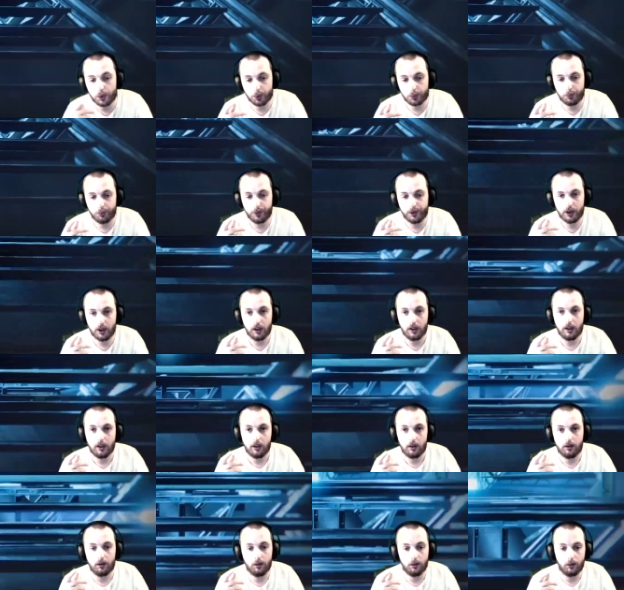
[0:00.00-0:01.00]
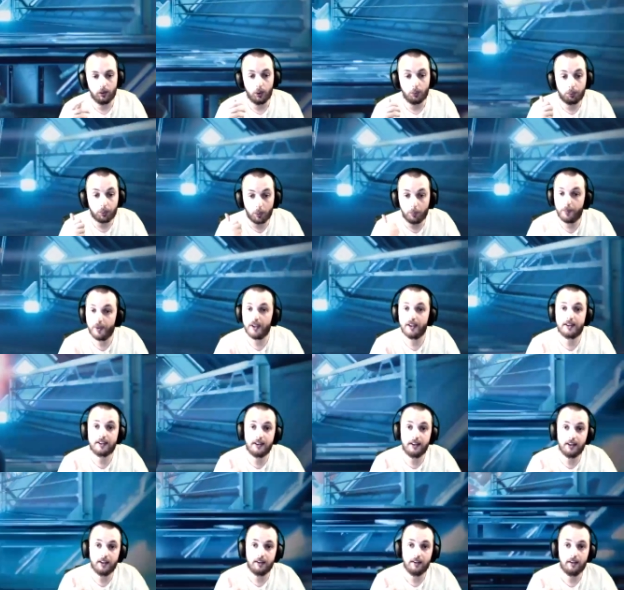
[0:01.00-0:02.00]
aujourd'hui, euh, le premier
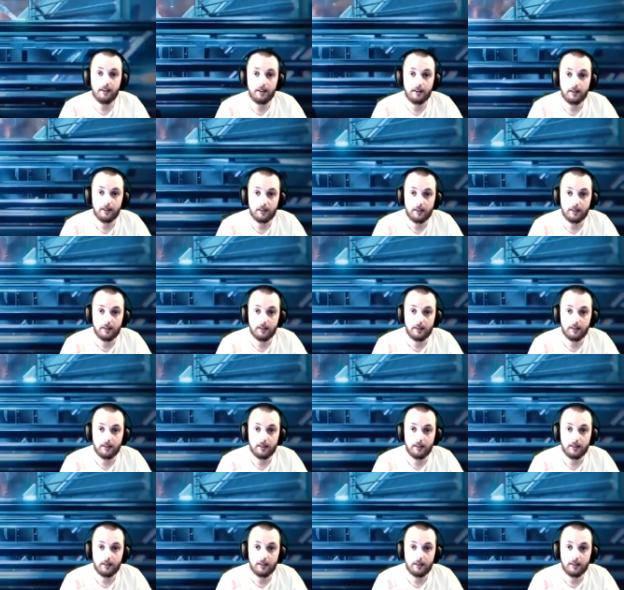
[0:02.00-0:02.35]
essai,